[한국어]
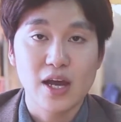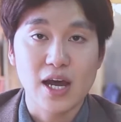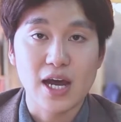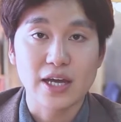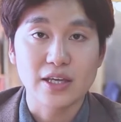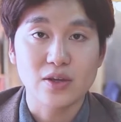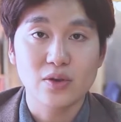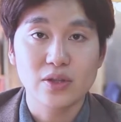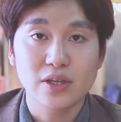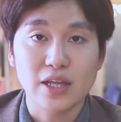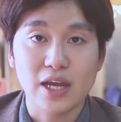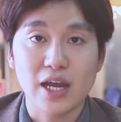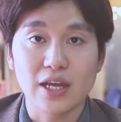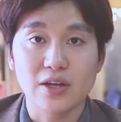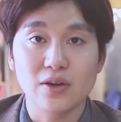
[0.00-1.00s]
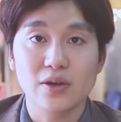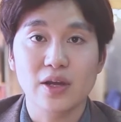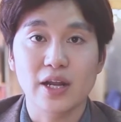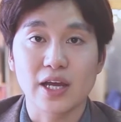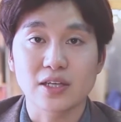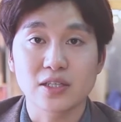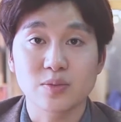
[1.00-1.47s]
아 이거는 내가
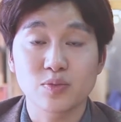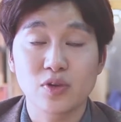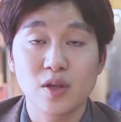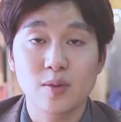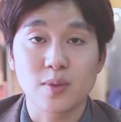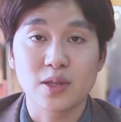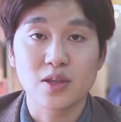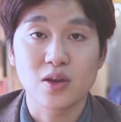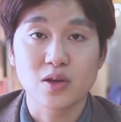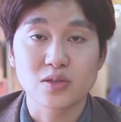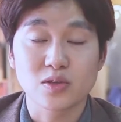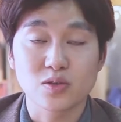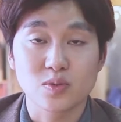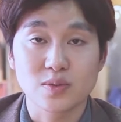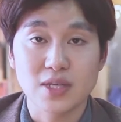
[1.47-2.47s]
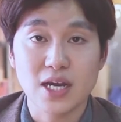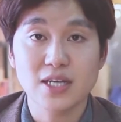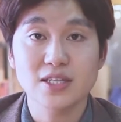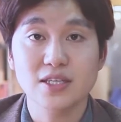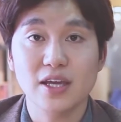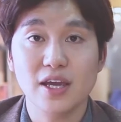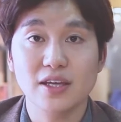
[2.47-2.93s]
이렇게 액션 플랜을 만들어서 좀
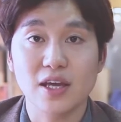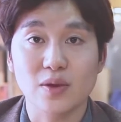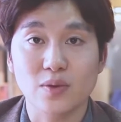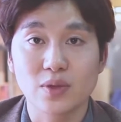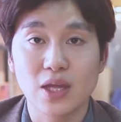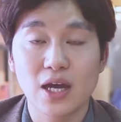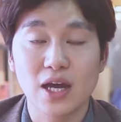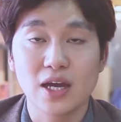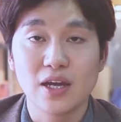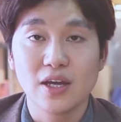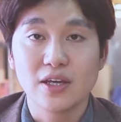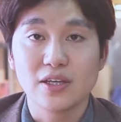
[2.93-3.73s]
상승해야겠구나